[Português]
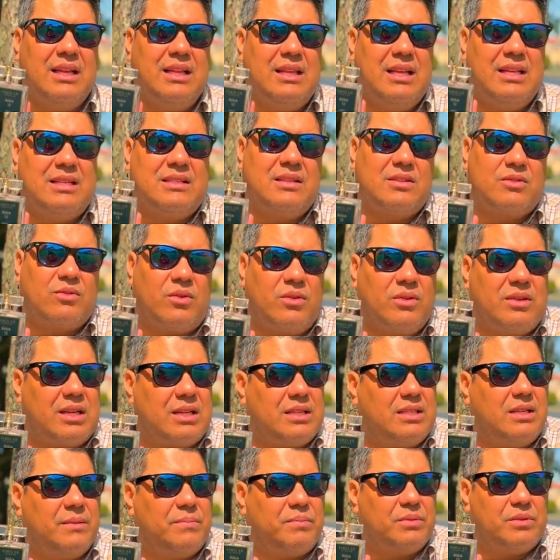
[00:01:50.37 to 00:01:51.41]
desses
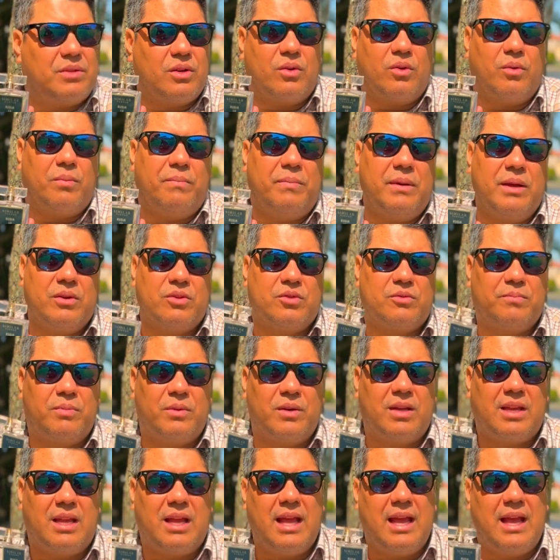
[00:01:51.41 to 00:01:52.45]
contratipos europeus,
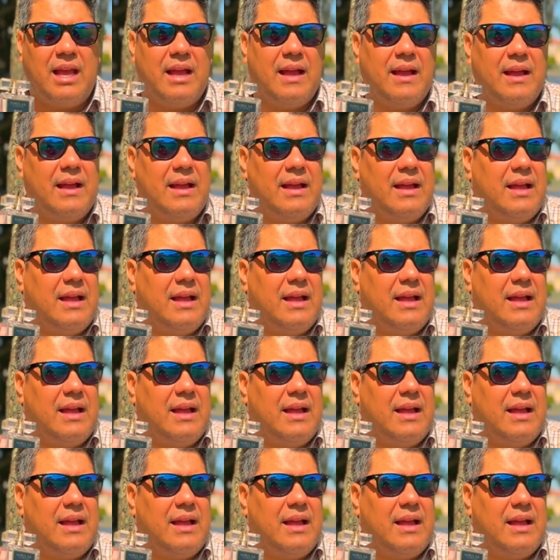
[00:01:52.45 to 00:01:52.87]
porque